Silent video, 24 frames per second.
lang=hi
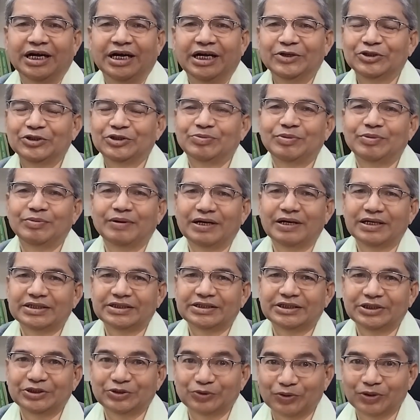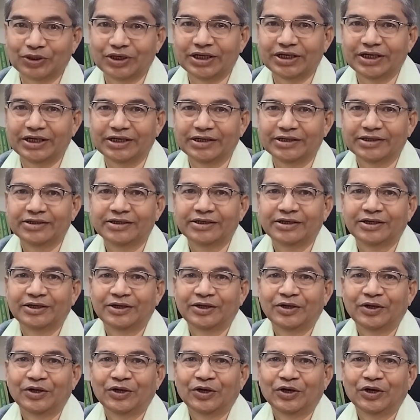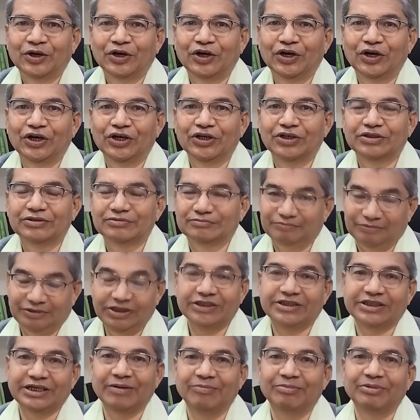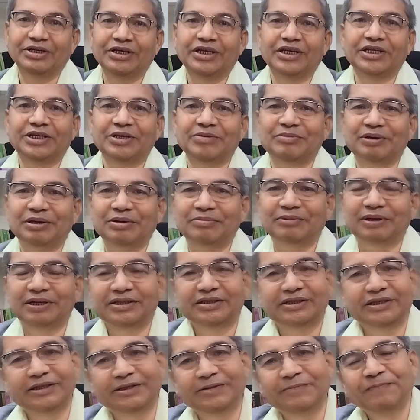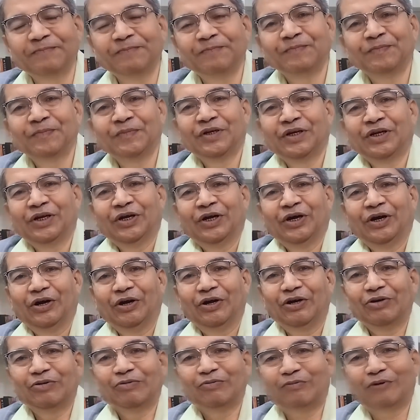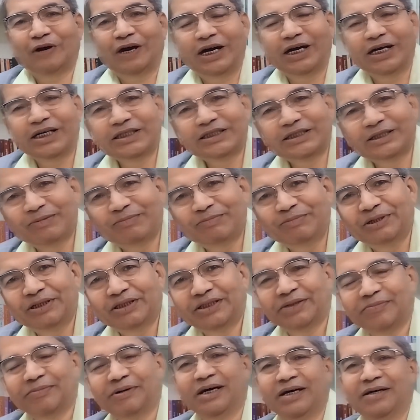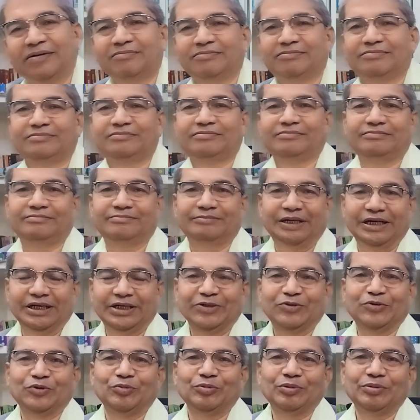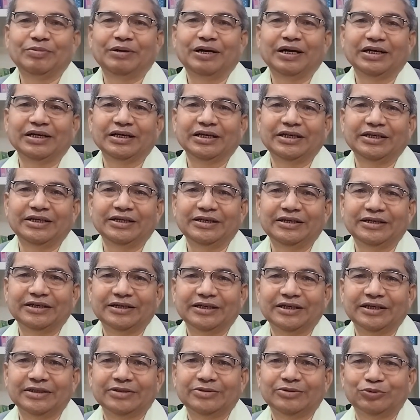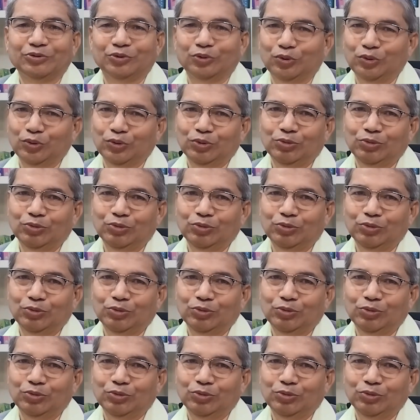आयुष विभाग से जुड़ गया और ये जामनगर की महिमा थी और वहाँ जब मैं तमाम बैठकों में भाग लेने लगा तो